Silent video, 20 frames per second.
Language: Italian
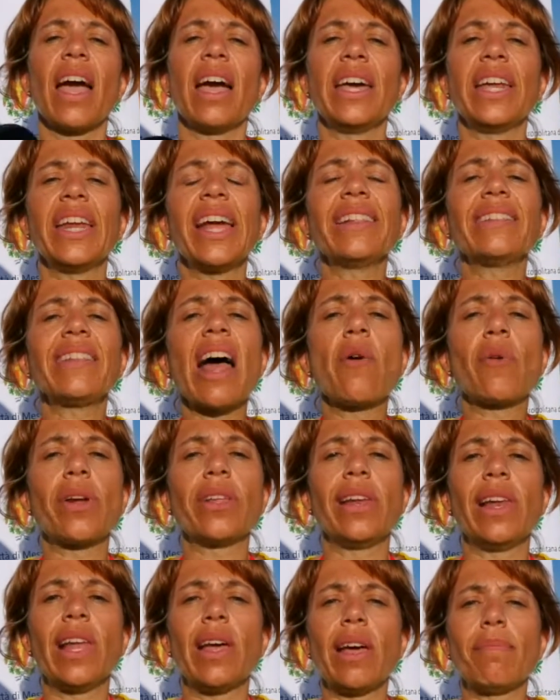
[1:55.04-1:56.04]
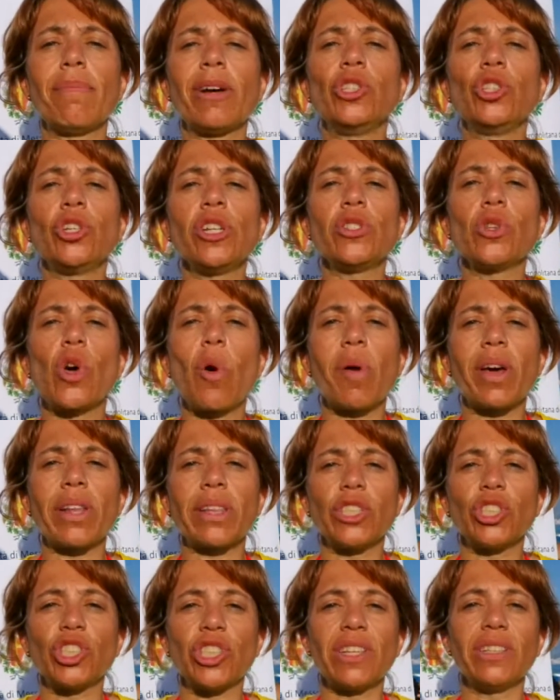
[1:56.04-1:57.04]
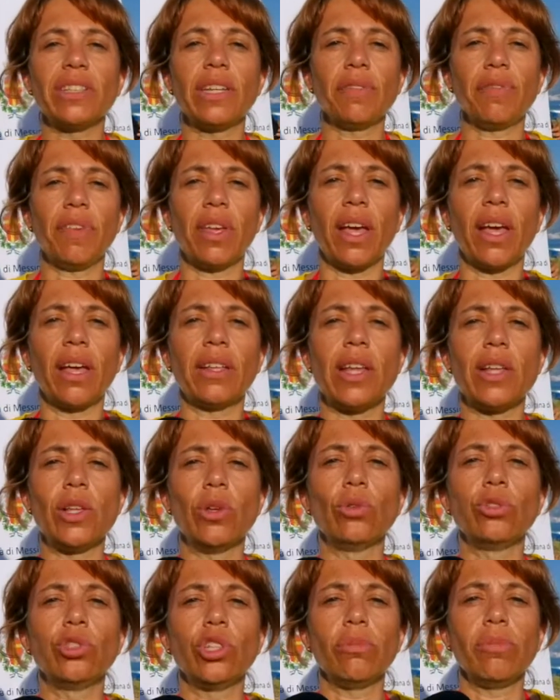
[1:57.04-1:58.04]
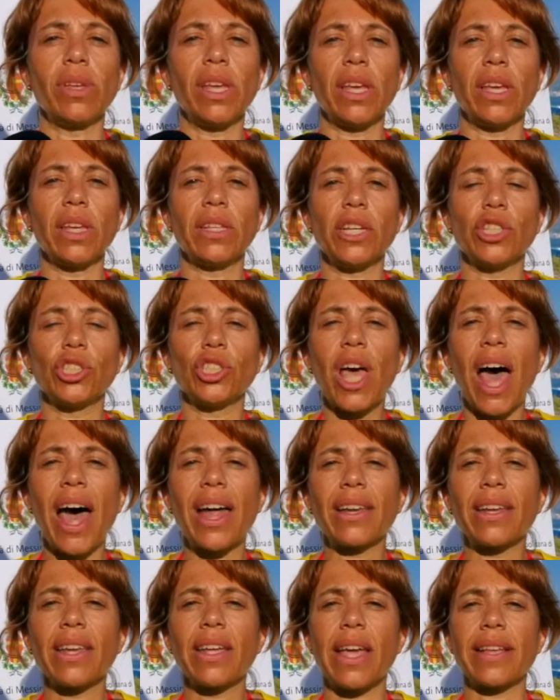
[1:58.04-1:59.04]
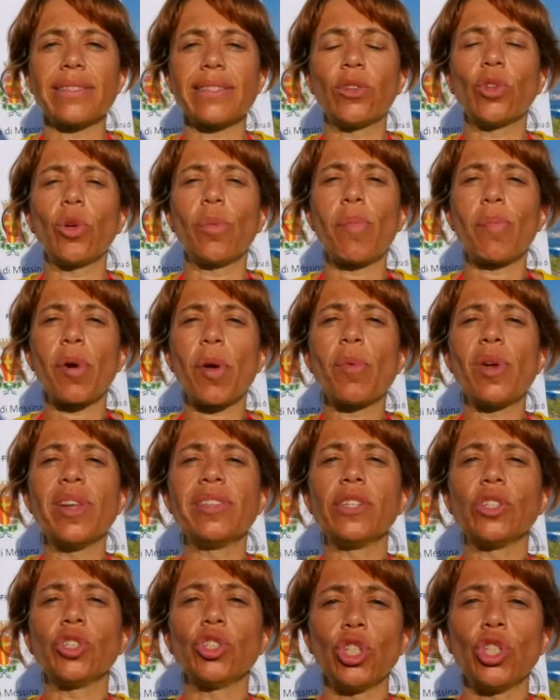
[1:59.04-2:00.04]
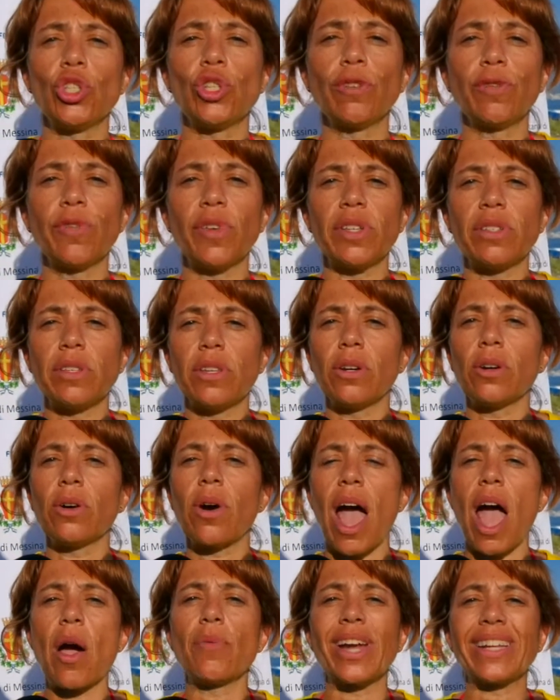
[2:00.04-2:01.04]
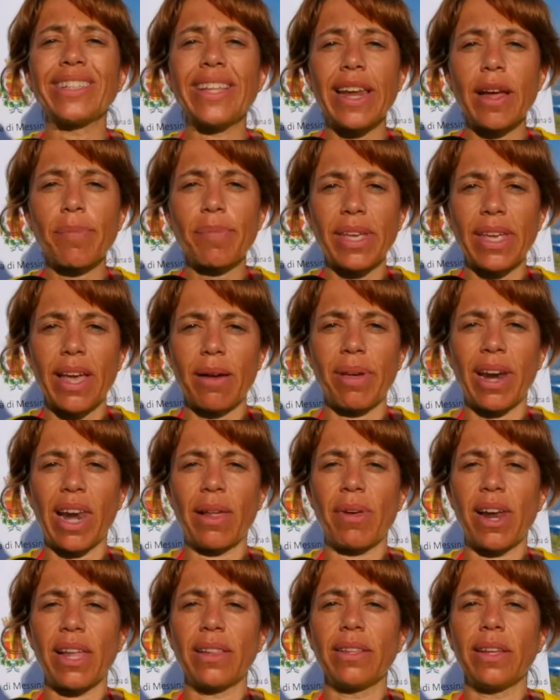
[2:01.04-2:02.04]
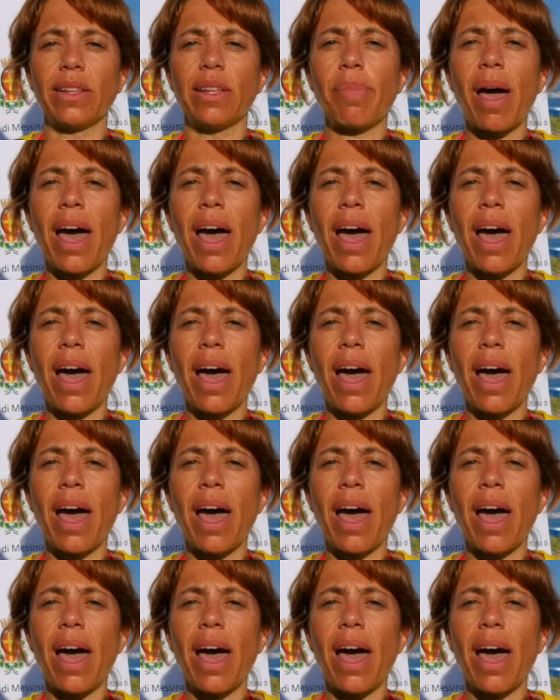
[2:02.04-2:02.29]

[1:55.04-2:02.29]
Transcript: In realtà una delle maggiori scoperte scientifiche degli ultimi dieci anni è stato proprio l'esercizio fisico, è una terapia per la malattia di